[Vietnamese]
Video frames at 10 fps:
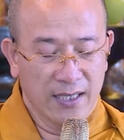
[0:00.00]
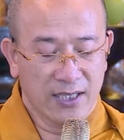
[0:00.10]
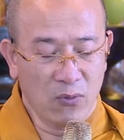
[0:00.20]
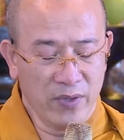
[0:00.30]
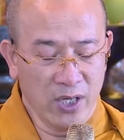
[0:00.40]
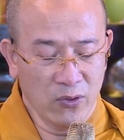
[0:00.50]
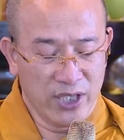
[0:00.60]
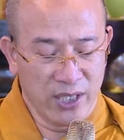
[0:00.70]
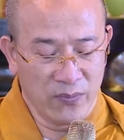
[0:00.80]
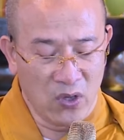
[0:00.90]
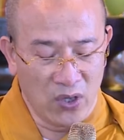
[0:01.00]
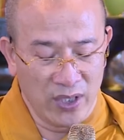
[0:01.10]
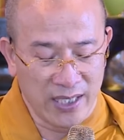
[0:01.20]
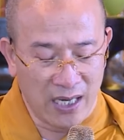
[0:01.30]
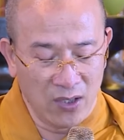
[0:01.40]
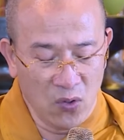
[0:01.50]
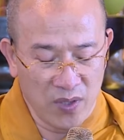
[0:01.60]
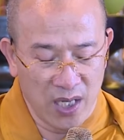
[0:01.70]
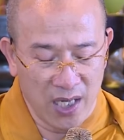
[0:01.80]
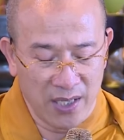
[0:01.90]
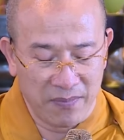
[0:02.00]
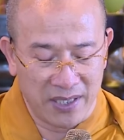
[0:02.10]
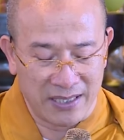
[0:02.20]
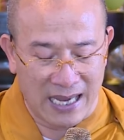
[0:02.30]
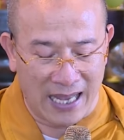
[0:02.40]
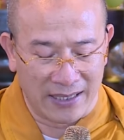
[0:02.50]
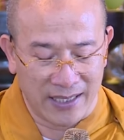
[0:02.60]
sông yêu chìm nổi chẳng lúc ngơi mà nhà